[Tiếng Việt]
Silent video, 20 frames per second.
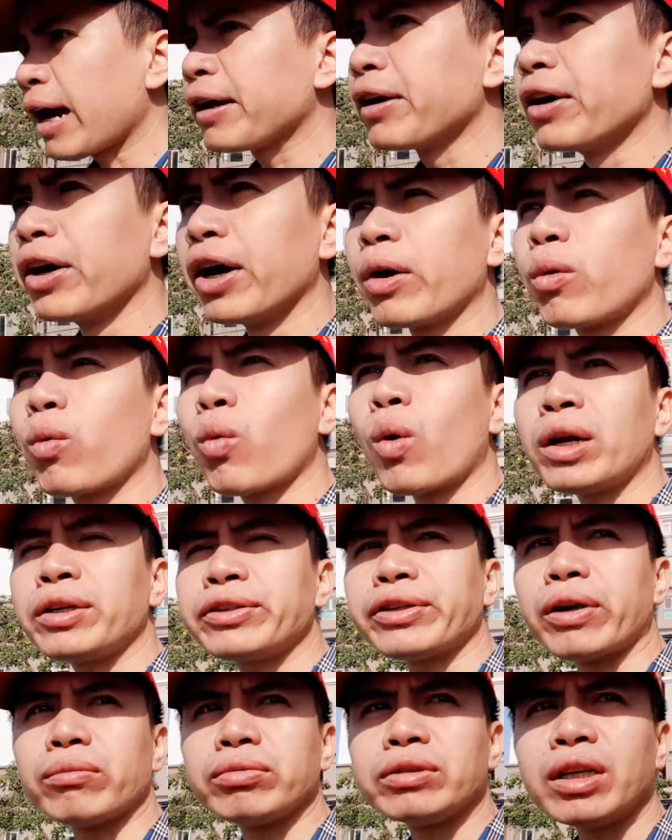người quan
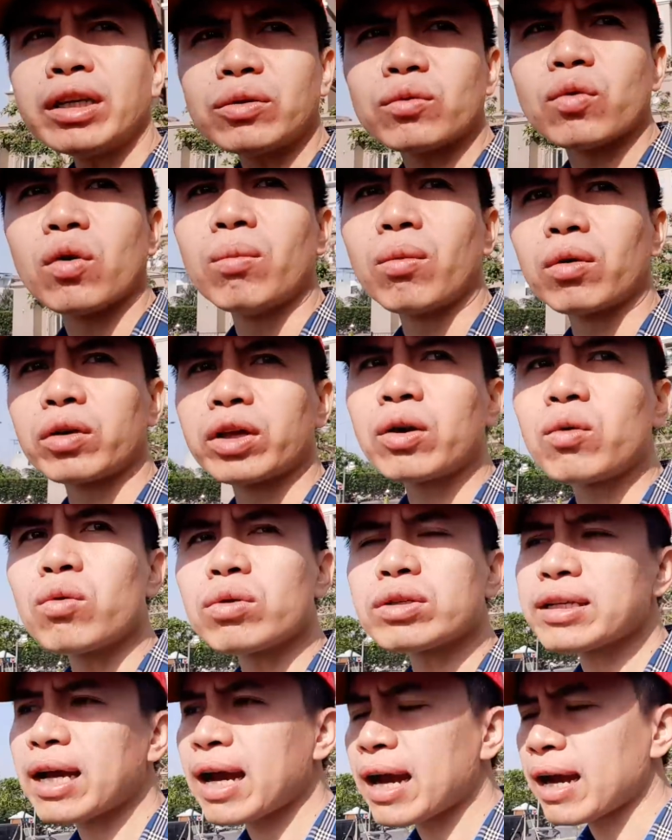trọng nhất của một cái
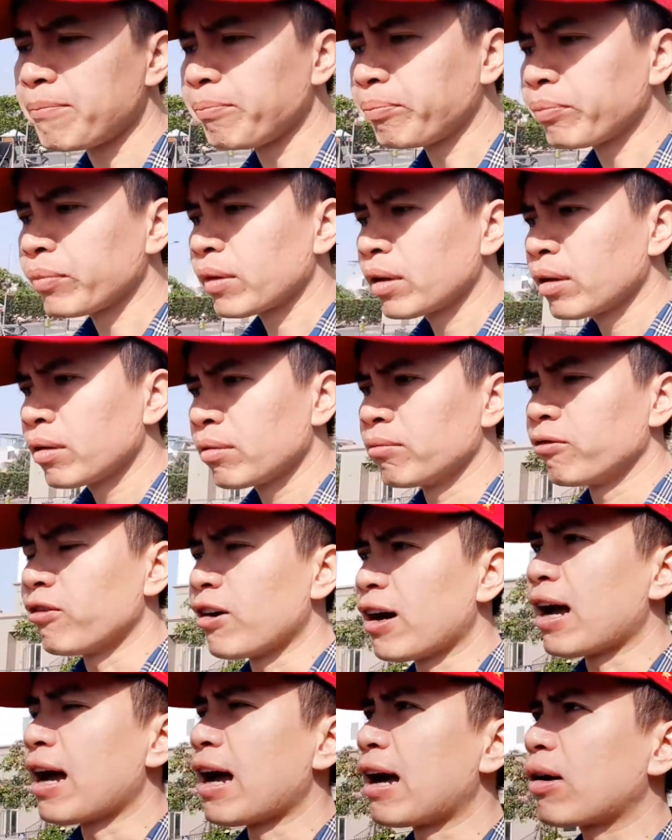quốc gia
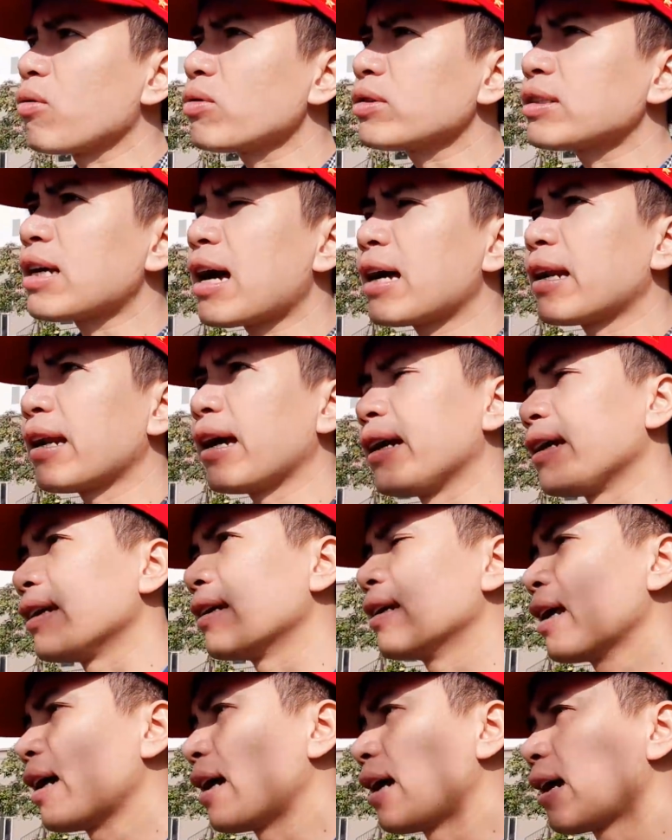và quốc gia này
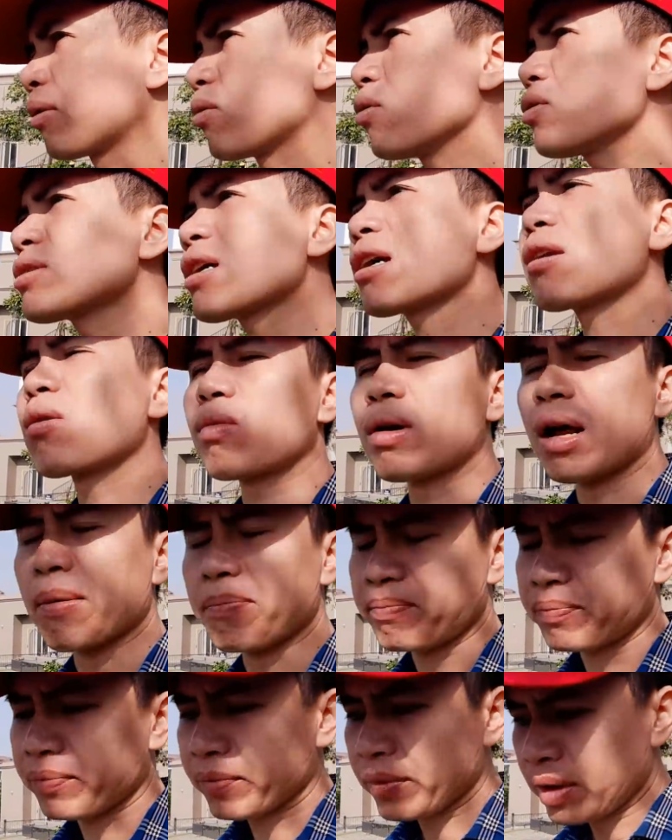là quốc gia độc
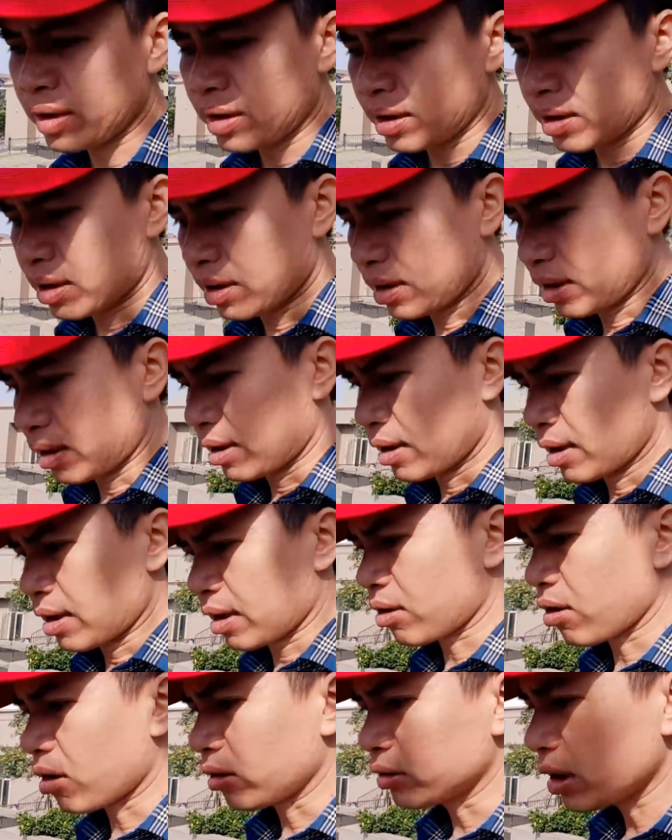lập
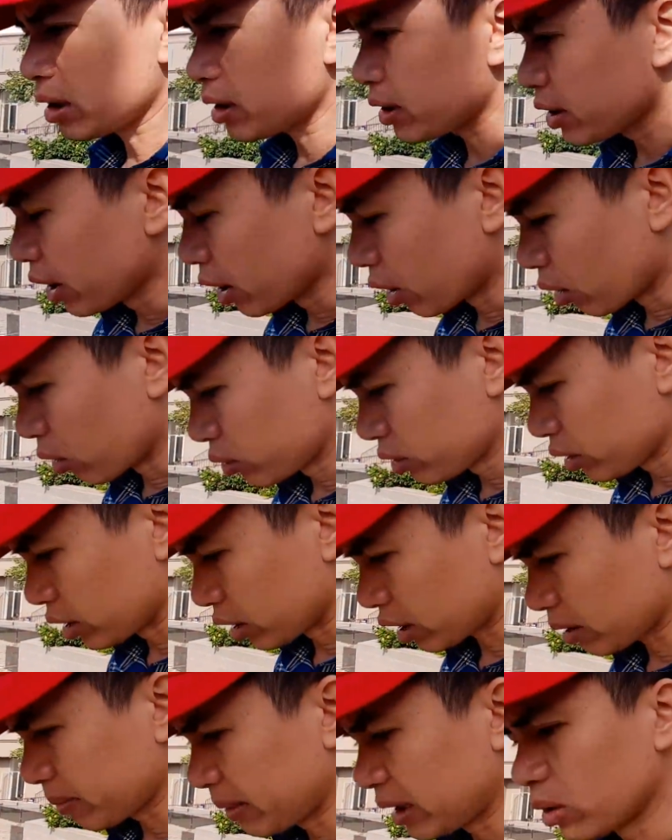à, có rất nhiều
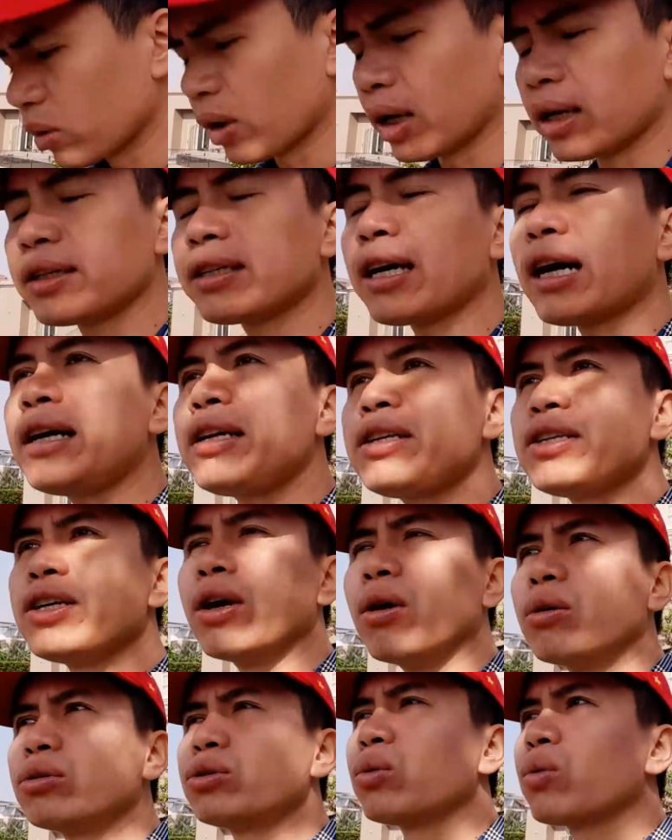những cái bình luận trái
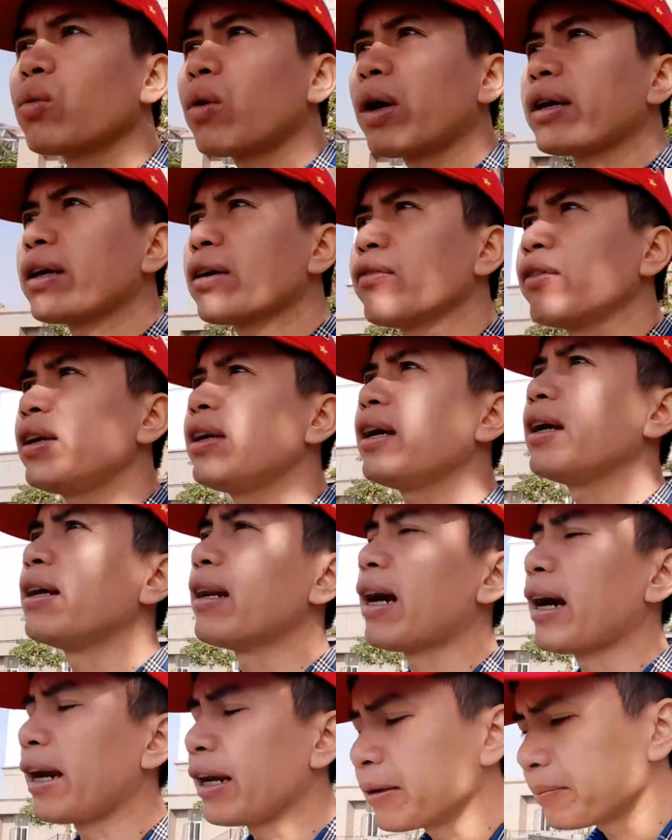chiều xung quanh cái vấn đề
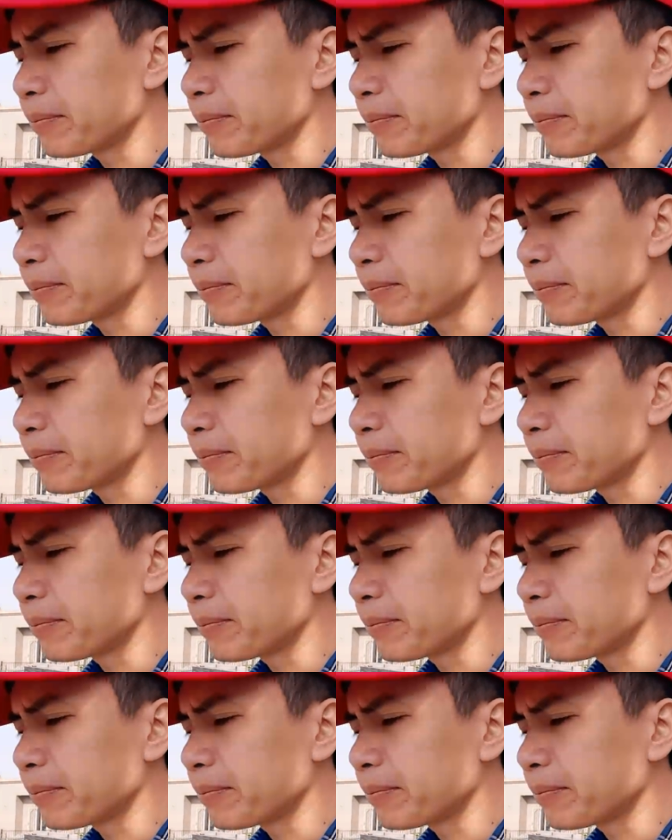này